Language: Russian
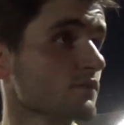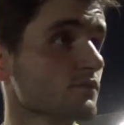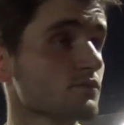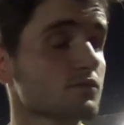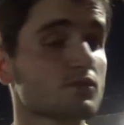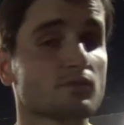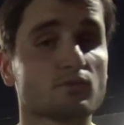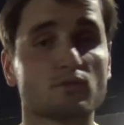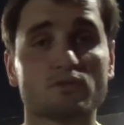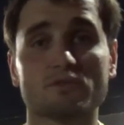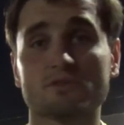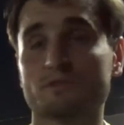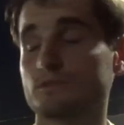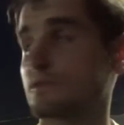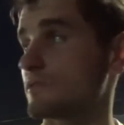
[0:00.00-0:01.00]
Ну,
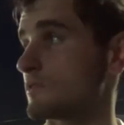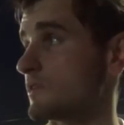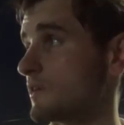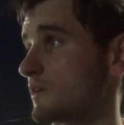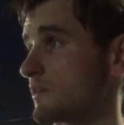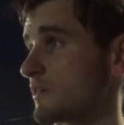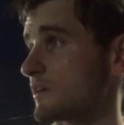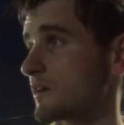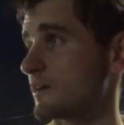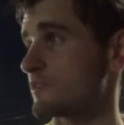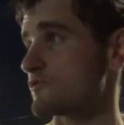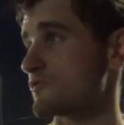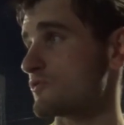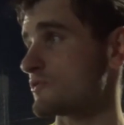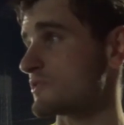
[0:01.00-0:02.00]
сегодня, да, игра
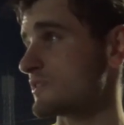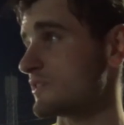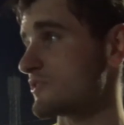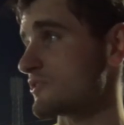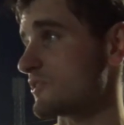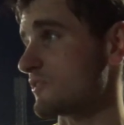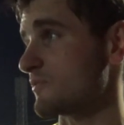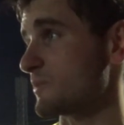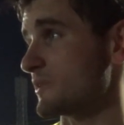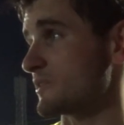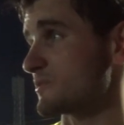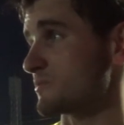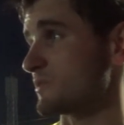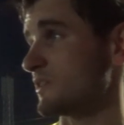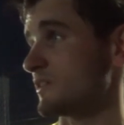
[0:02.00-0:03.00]
ничего не значила, в
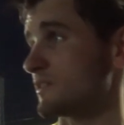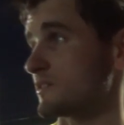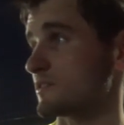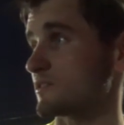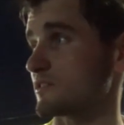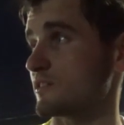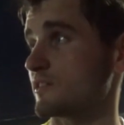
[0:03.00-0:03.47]
принципе, для нас.